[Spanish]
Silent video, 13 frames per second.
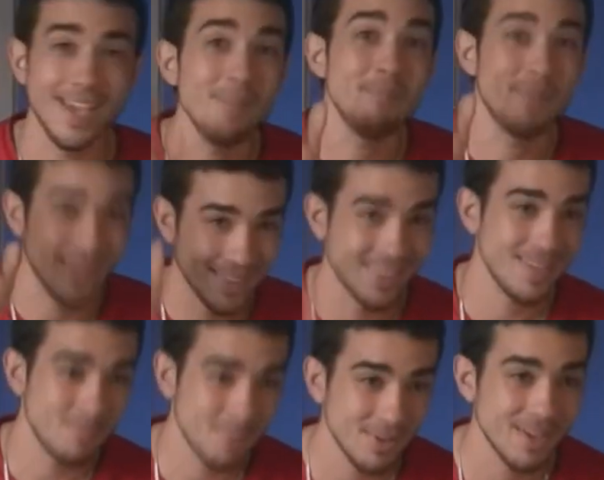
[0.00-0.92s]
en
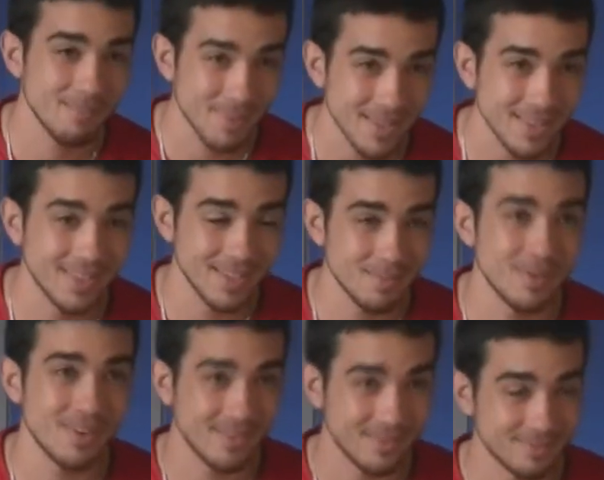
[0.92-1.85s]
principio, en
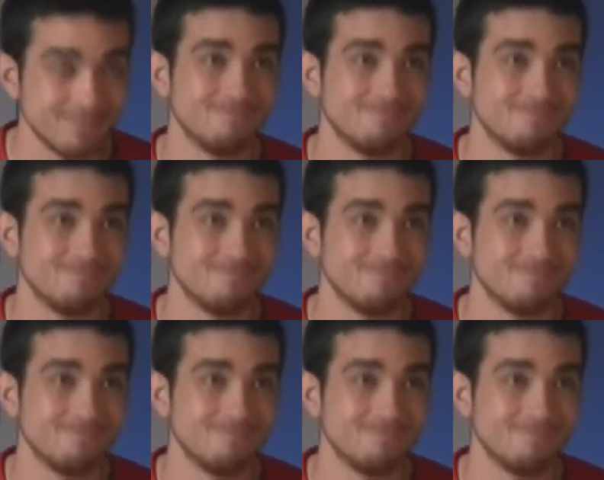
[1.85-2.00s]
principio,